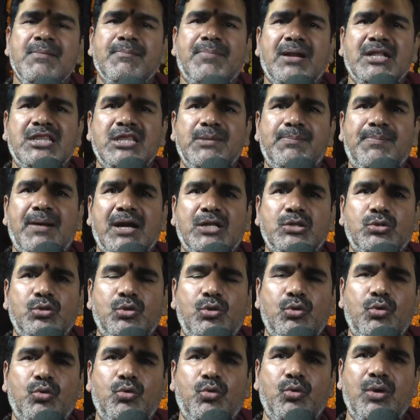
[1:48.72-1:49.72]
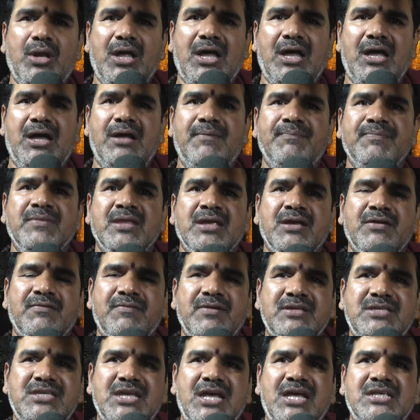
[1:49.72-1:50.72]
ప్రతి భక్తులు కూడా
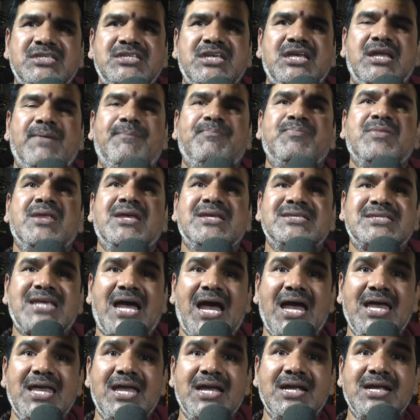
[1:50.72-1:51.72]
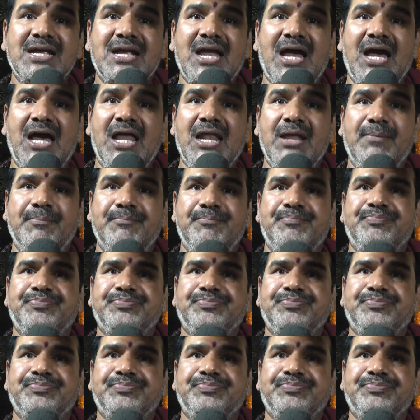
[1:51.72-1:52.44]
విచ్చేసి సాయంకాలం